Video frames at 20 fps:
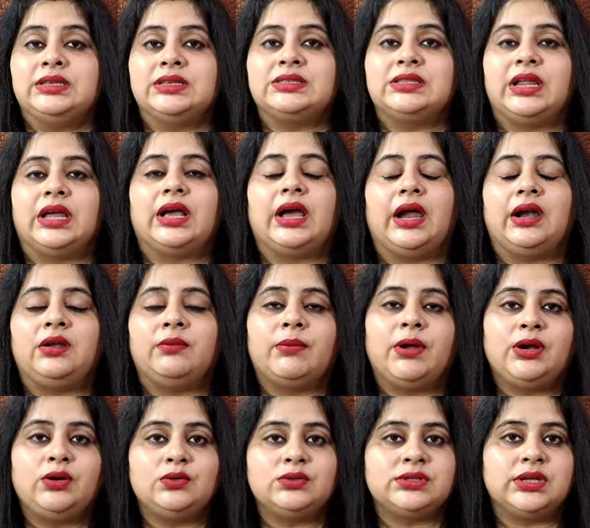जिसने
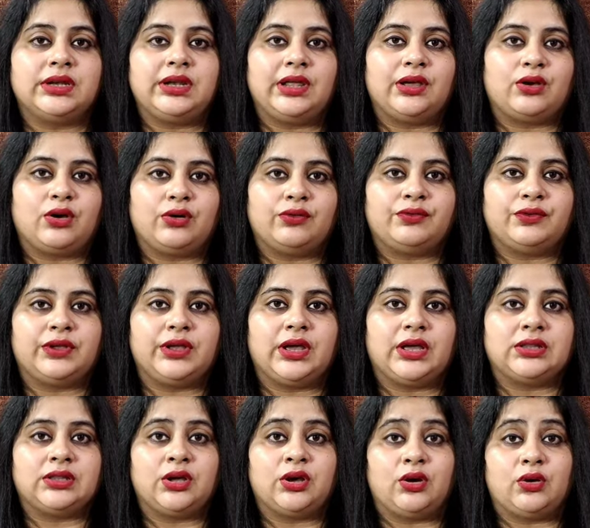काठमांडू से टेक ऑफ
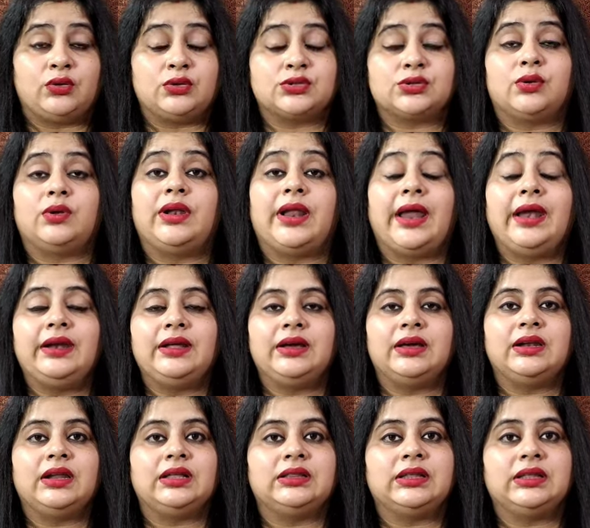किया था और उसको लैंड
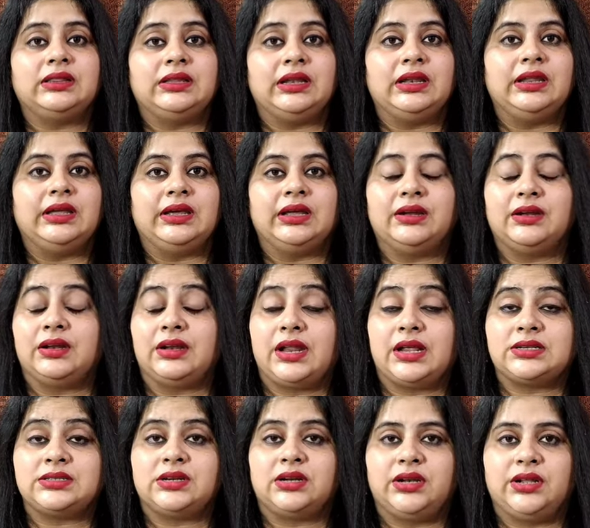करना था दिल्ली के
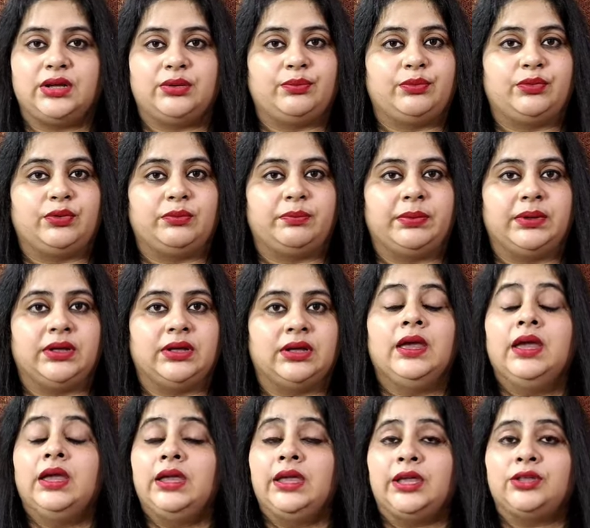इंटरनेशनल एयरपोर्ट पे
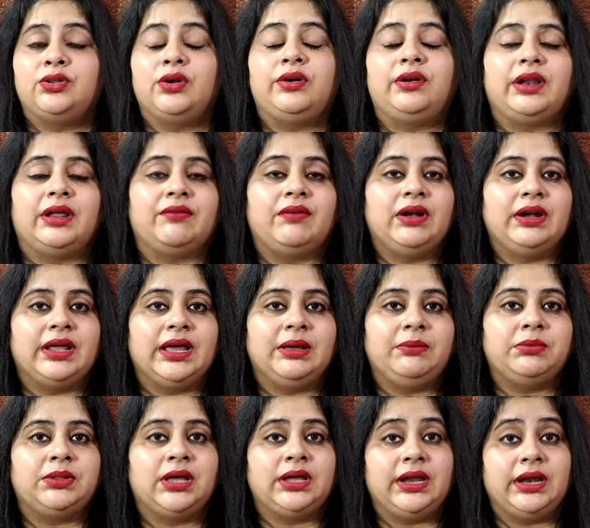ये जो ट्रेवल
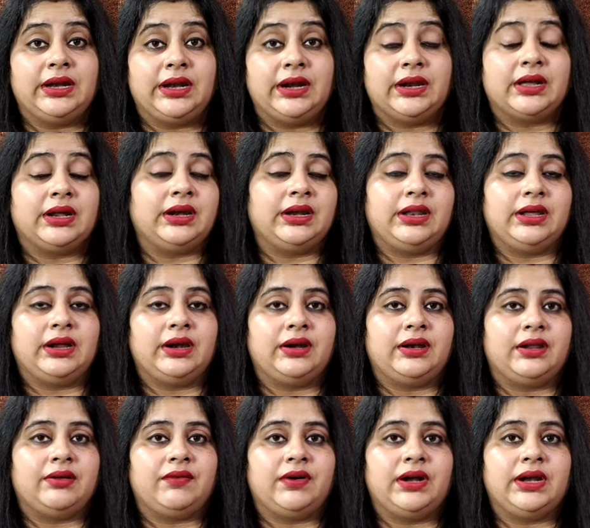टाइम था ये डेढ़ घंटे का
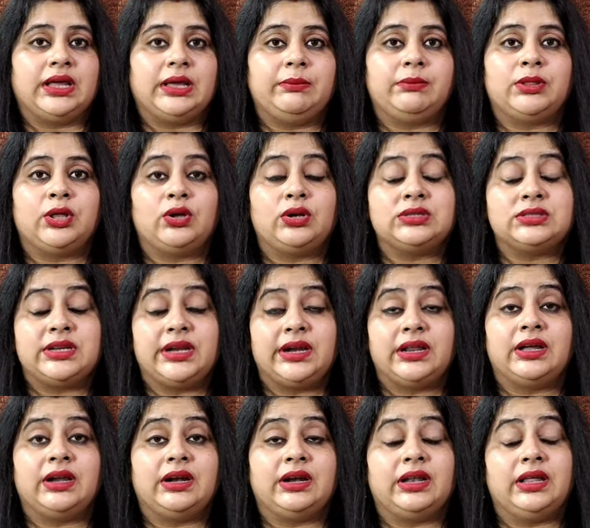ट्रेवल टाइम था और इस
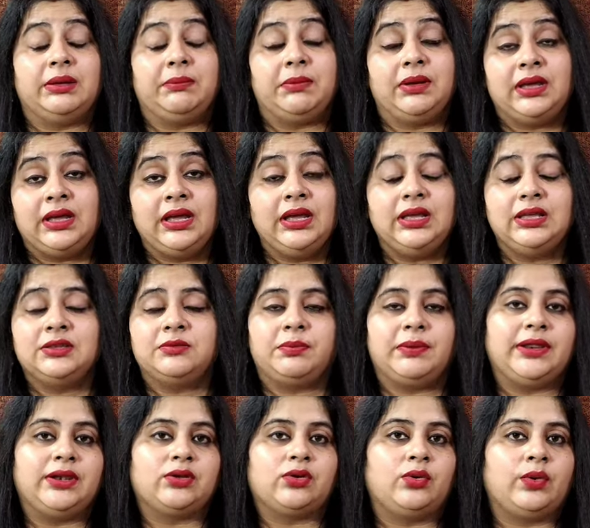डेढ़ घंटे में ही इस
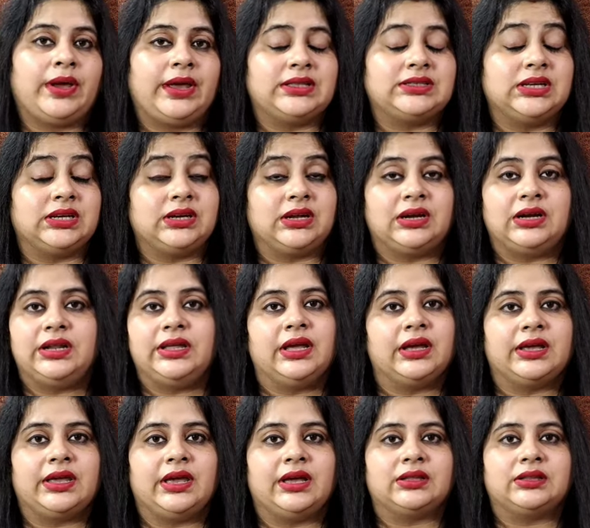प्लेन को हाईजैक कर
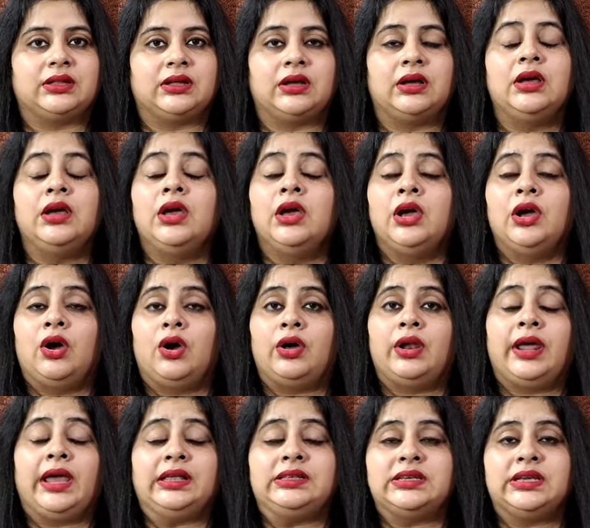लिया गया था
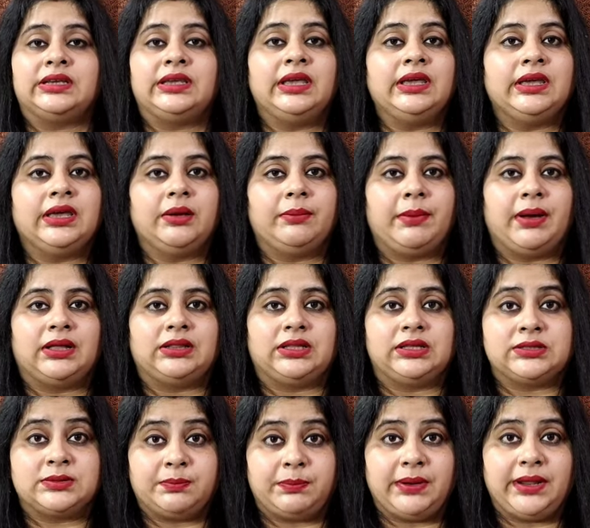और हाईजैकिंग के बाद
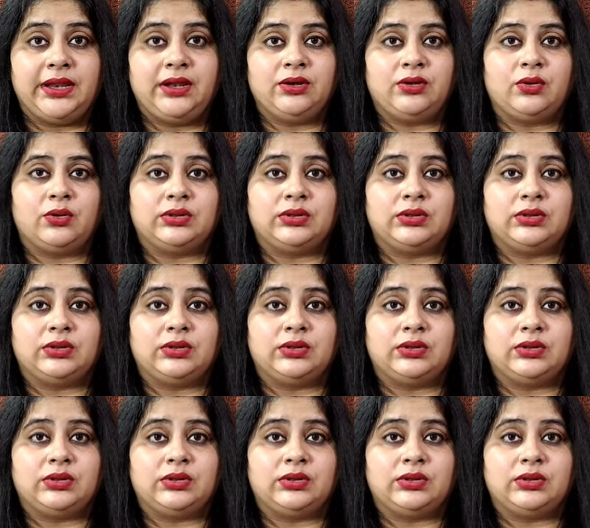इस प्लेन